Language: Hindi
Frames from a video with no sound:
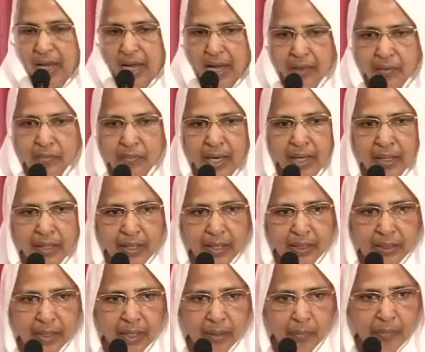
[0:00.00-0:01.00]
आत्मा के
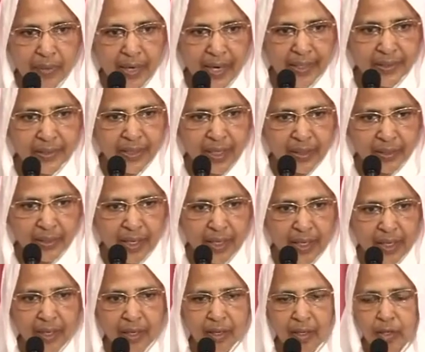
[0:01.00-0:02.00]
अंदर बैठ जाता
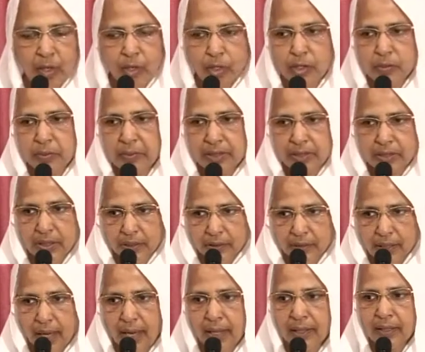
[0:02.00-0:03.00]
है उस पर
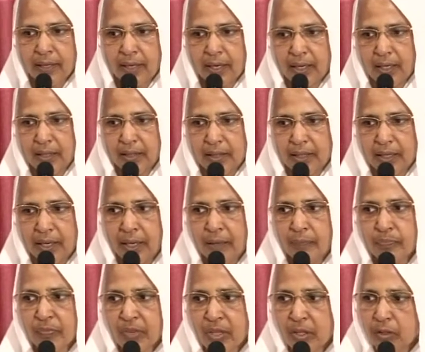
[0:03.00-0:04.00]
श्रद्धान कर लेते हैं
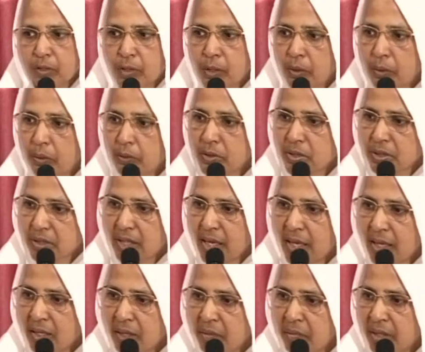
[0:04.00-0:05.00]
तो
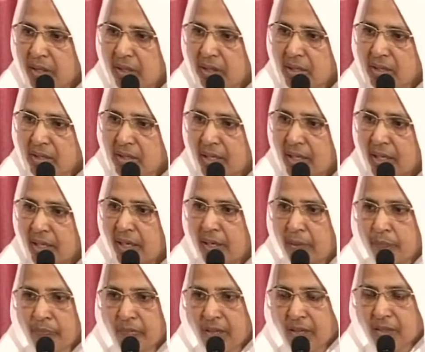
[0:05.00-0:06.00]
उसके निमित्त से ही
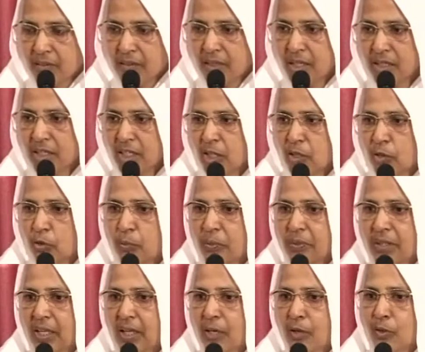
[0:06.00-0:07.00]
जैसे
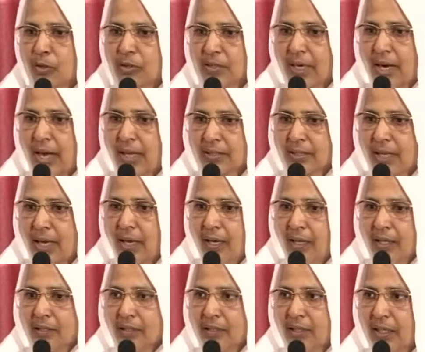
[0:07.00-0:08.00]
डूबते को जरा सा
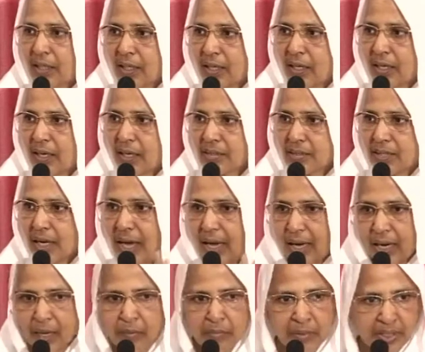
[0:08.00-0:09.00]
तिनके का
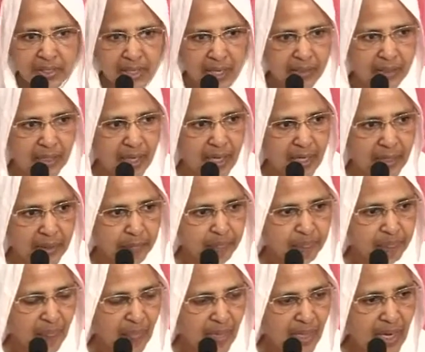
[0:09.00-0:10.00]
सहारा मिल जाता है
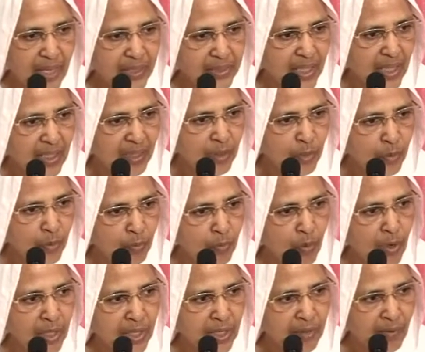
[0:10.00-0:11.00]
ऐसे इन
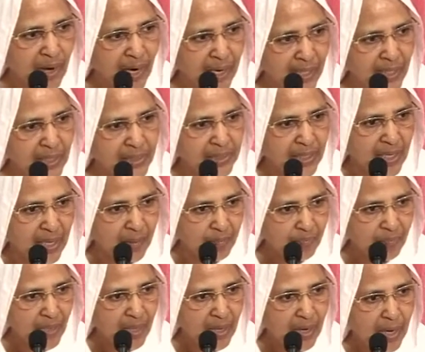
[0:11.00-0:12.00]
गुरुओं की वाणी से
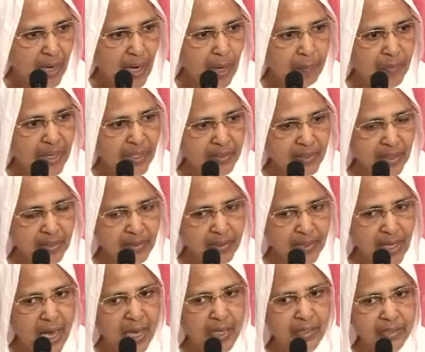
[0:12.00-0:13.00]
हमें
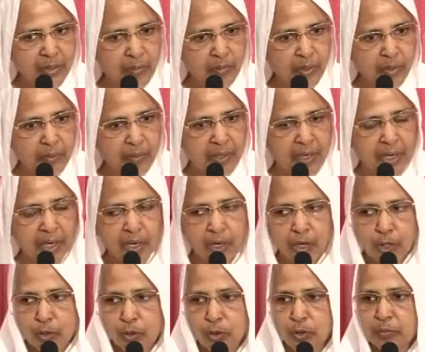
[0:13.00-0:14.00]
संसार समुद्र में
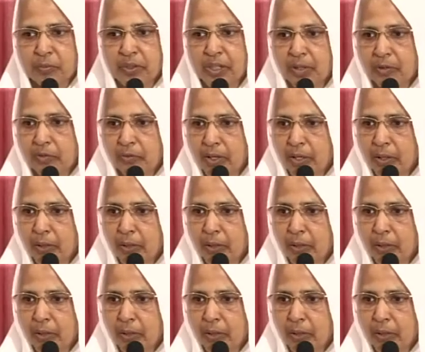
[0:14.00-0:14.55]
डूबते हुए